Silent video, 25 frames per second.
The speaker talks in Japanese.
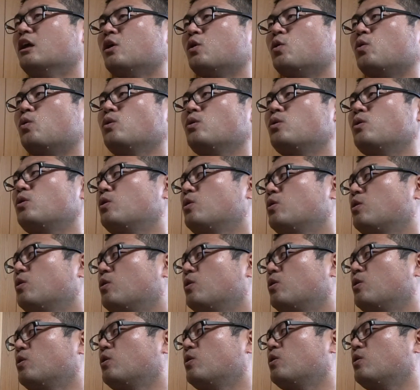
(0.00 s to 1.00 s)
こ
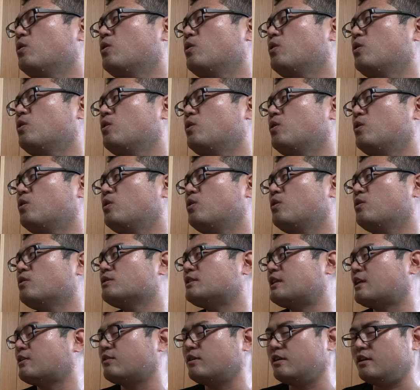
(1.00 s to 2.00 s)
の
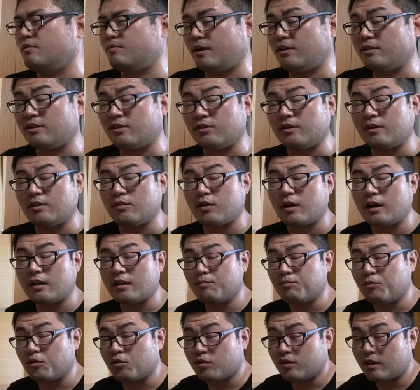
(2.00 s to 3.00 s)
作品、今言ったようなの
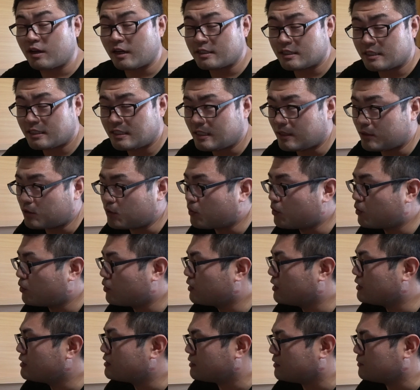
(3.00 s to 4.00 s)
が僕が好きなとこ
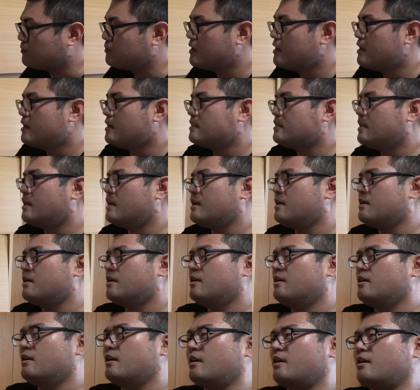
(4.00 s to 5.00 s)
ろです。で、
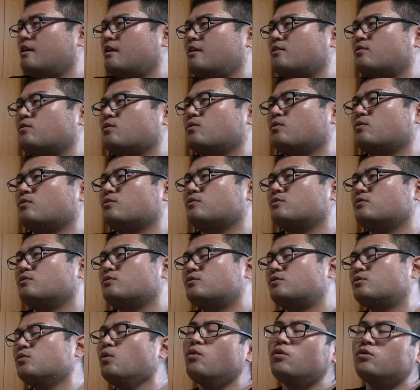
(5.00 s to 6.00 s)
えっ、ー、と、
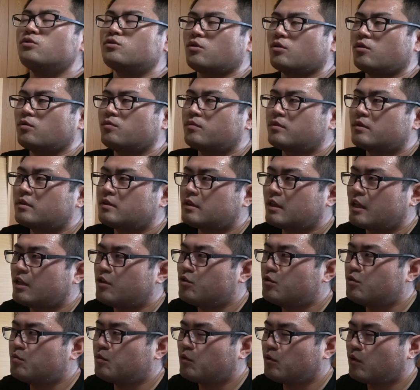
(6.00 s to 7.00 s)
少女って
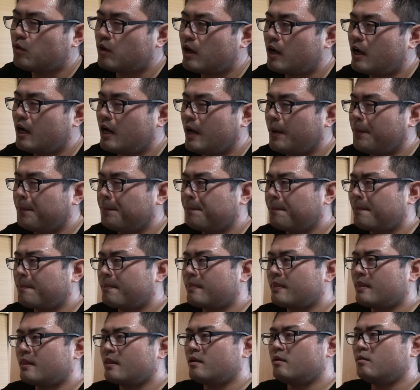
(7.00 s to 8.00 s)
いうものが、
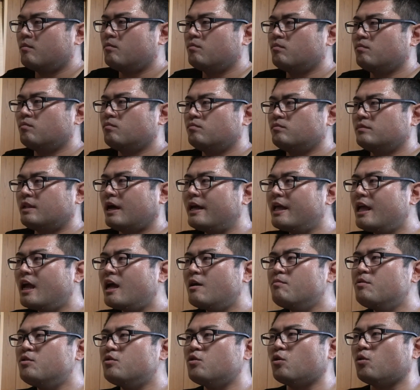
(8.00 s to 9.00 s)

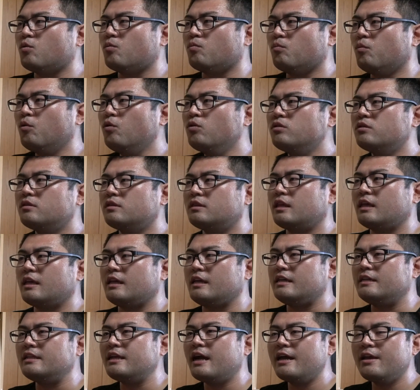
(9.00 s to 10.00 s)
悩みを持って
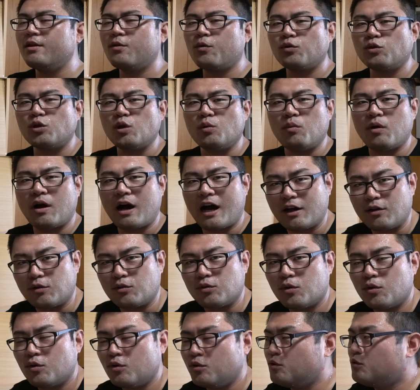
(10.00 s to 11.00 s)
いないこともある
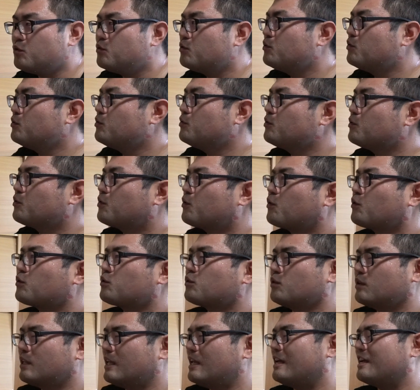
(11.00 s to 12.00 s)
というこ
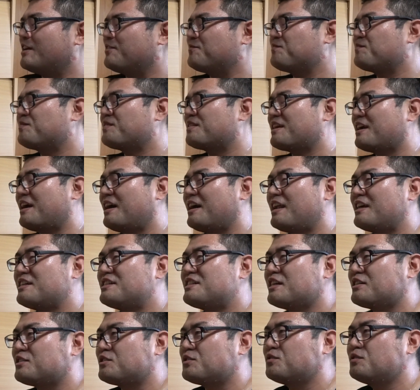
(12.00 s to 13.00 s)
とで、
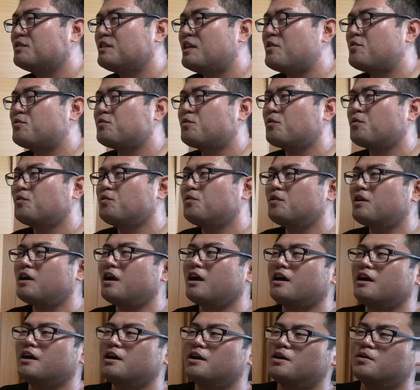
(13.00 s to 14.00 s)
話が進んでいくところ
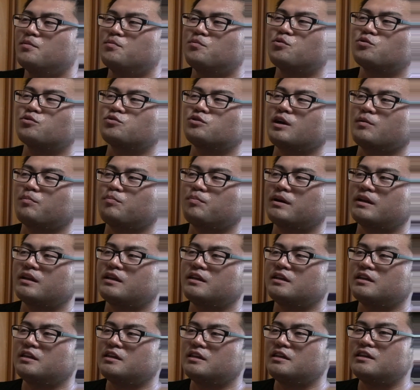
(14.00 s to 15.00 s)
が、僕やっぱ
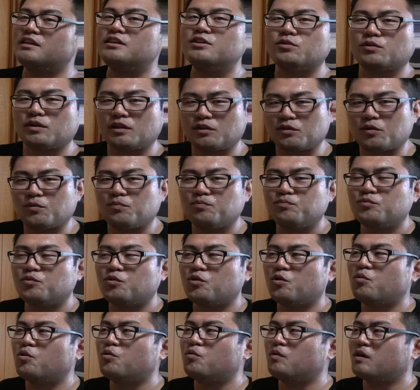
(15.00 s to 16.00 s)
りいいよねと
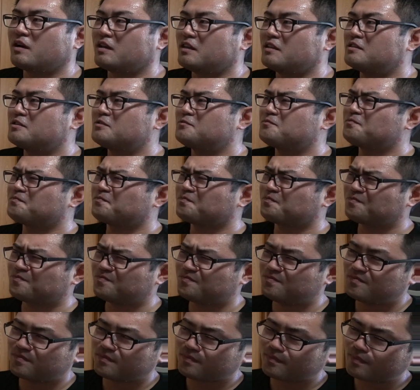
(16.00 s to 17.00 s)
思けです。
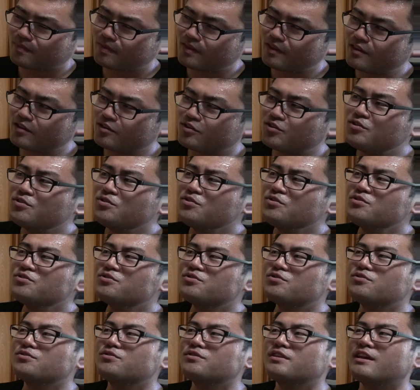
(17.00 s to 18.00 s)

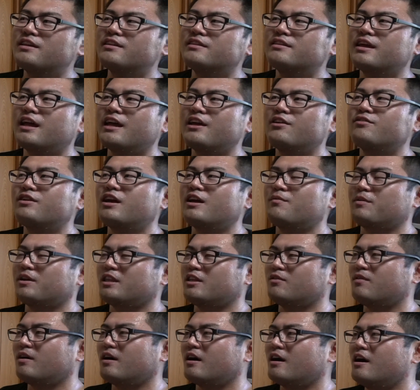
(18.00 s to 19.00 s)
90年代ぐらいま
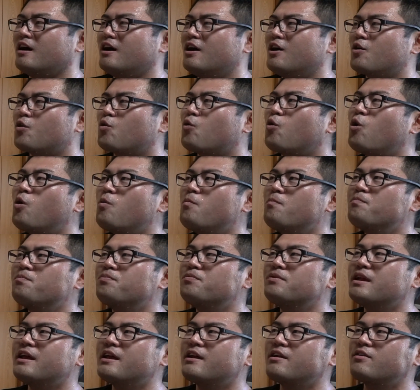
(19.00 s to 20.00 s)
では、
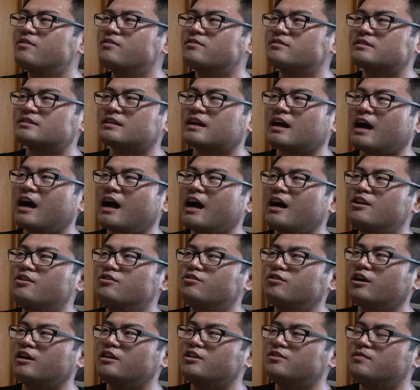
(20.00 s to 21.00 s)
コンプレックスがあ
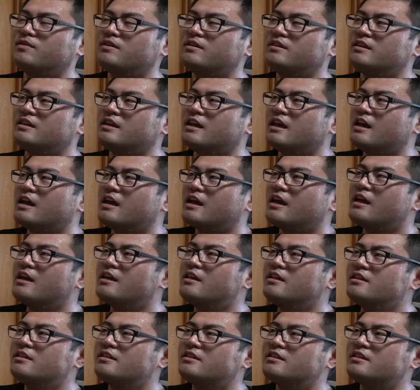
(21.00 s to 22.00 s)
るがゆえに、
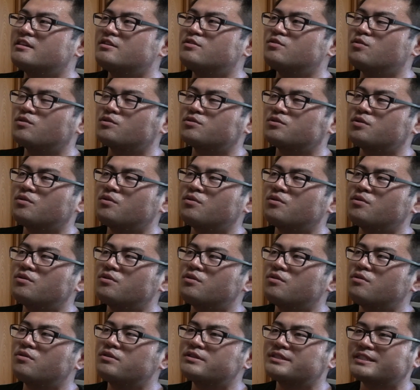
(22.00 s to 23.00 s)
変身を強
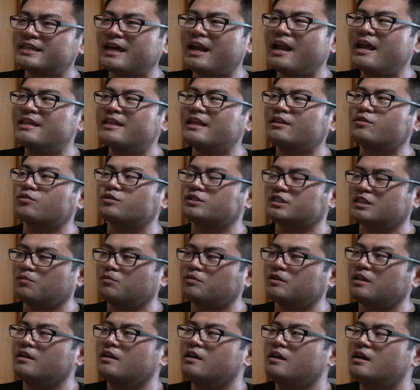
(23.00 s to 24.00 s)
要されたとして
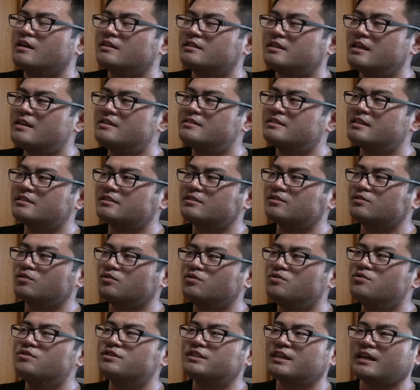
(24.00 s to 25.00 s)
もね、伝説の
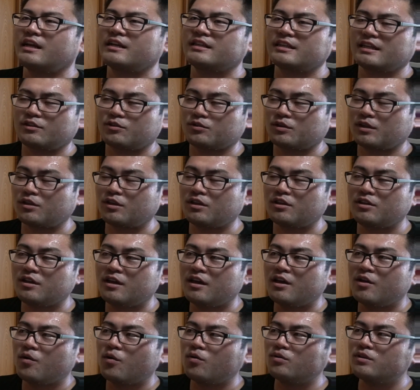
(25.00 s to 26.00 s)
勇者なんだと、たとえ
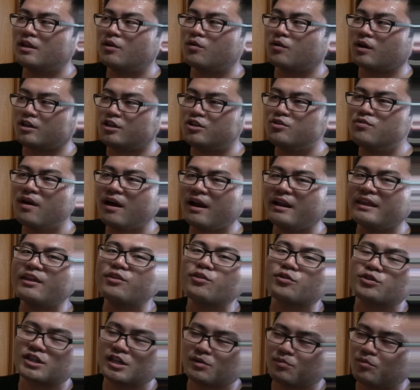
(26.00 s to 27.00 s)
女の子が言われた
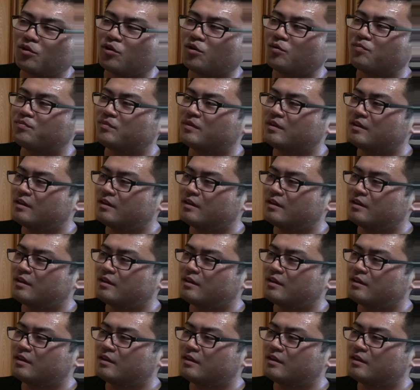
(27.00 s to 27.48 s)
としても、